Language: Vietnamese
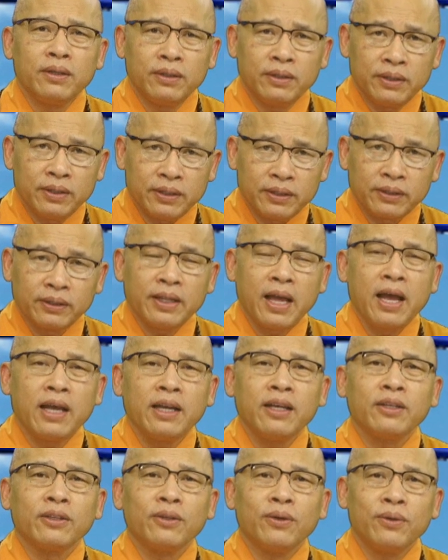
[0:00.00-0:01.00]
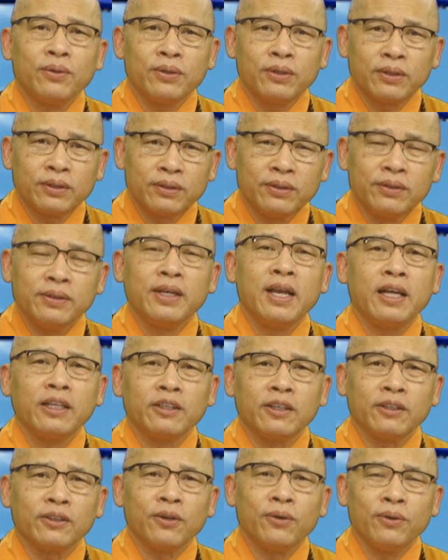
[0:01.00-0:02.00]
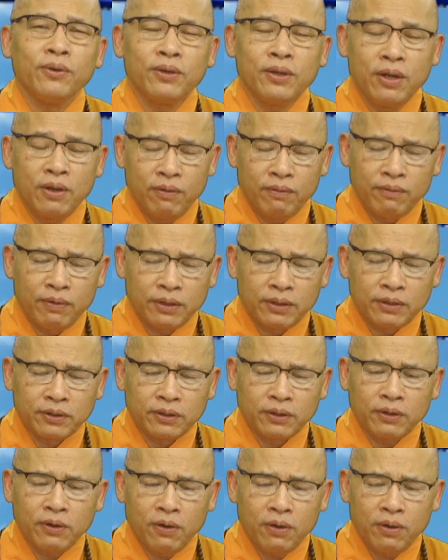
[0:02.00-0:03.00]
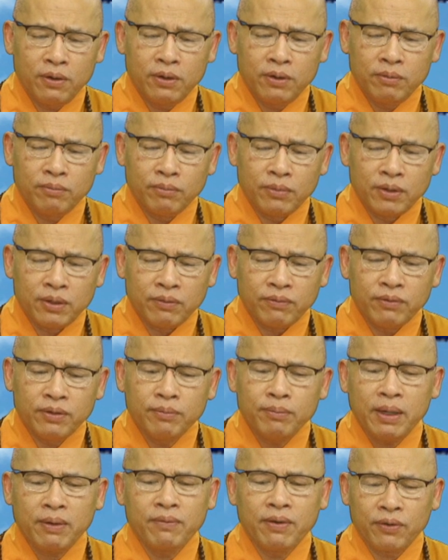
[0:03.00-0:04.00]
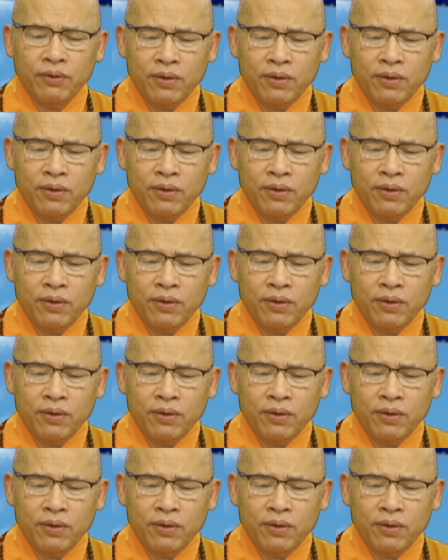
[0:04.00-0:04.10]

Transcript: xá lò vóc vào đời sống thực tế của mình trong từng mỗi một phút giây thì thưa quý vị